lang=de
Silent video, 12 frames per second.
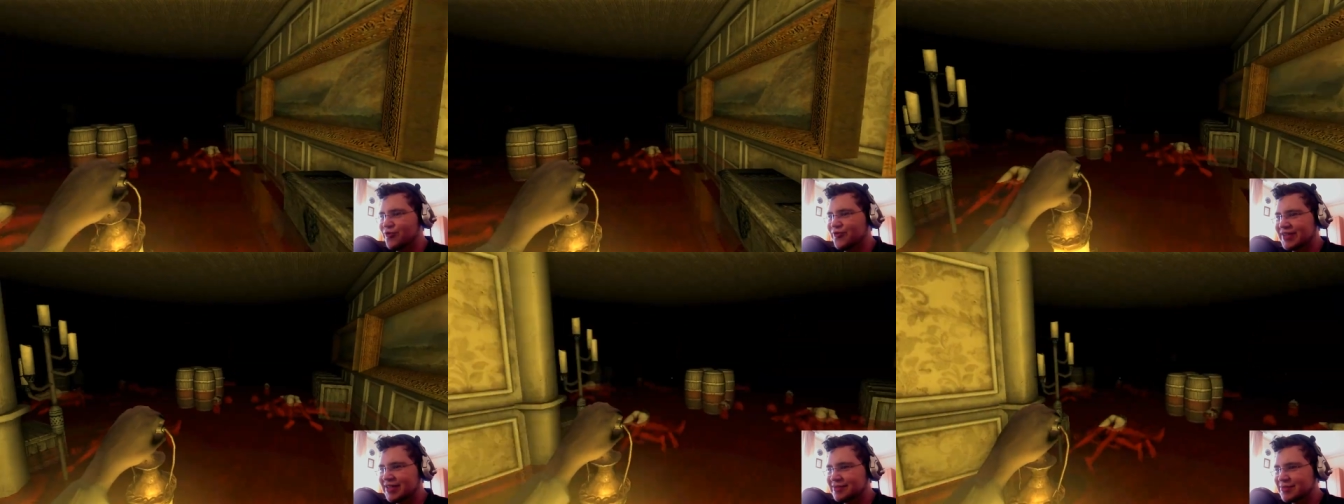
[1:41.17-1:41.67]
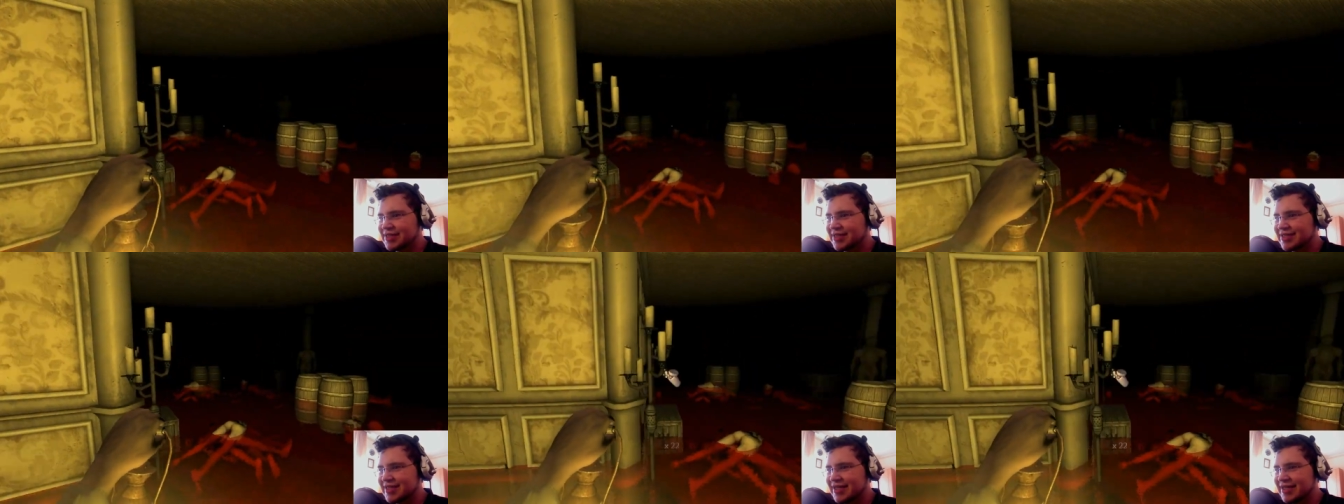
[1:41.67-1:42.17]
verdammt?
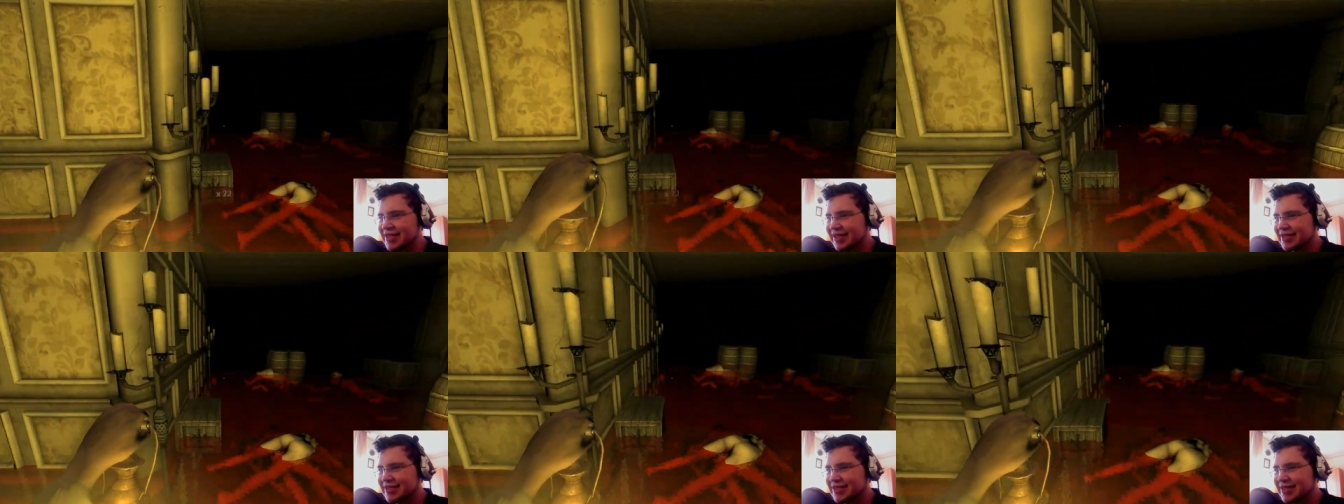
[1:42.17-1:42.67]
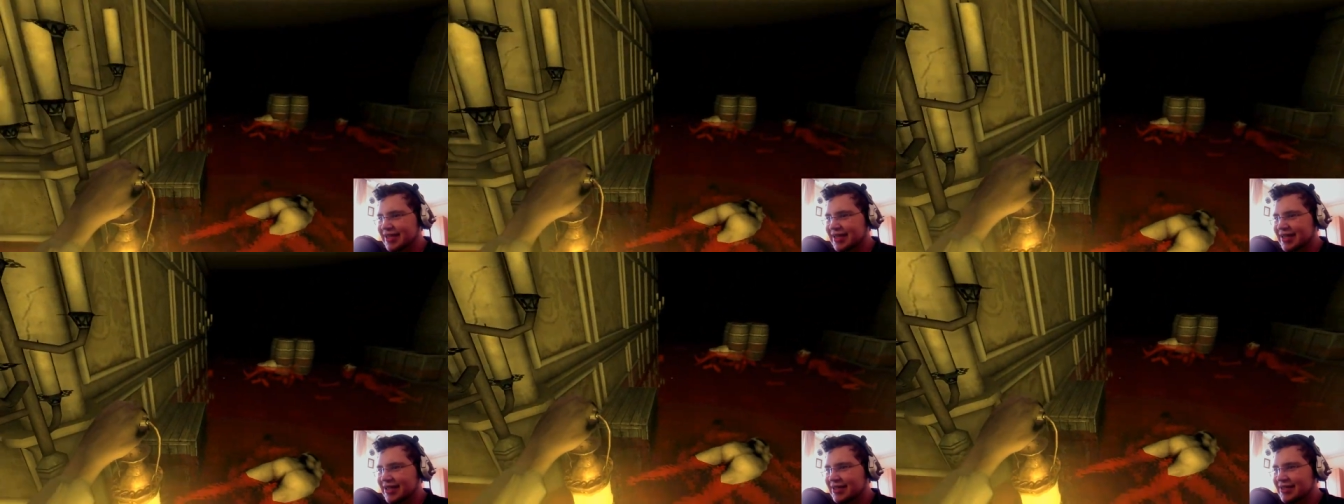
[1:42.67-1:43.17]
Ich sehe nichts.
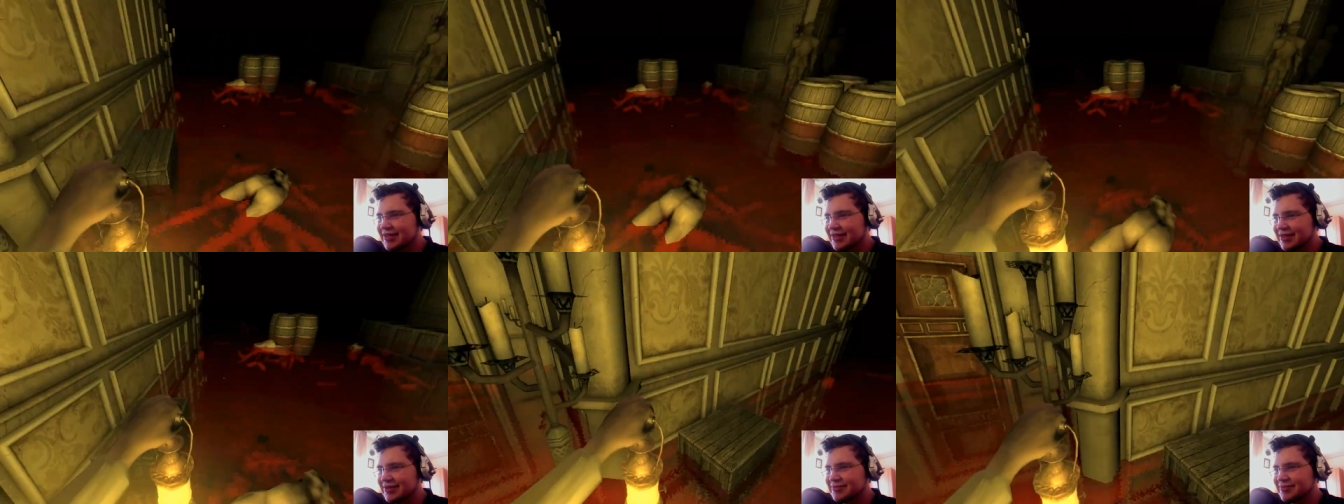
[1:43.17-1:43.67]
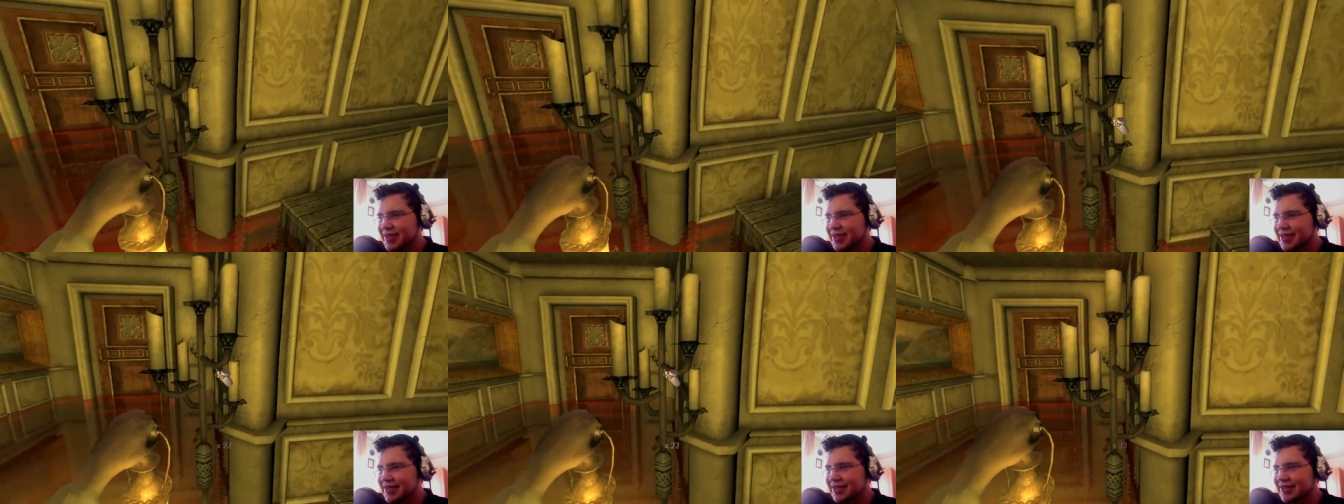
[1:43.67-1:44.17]
Oh,
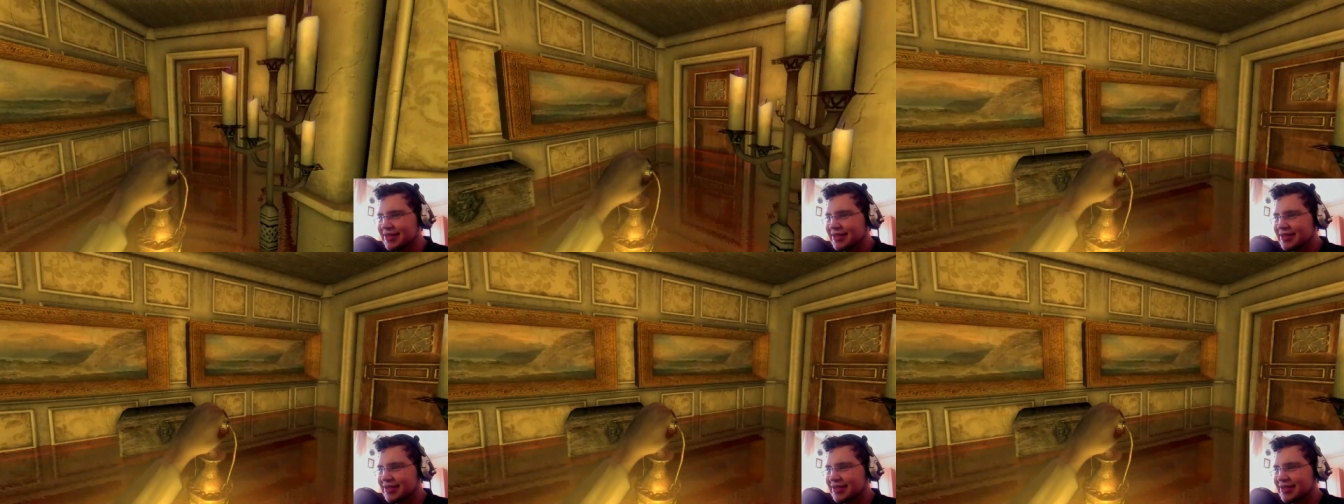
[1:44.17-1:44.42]
Mann.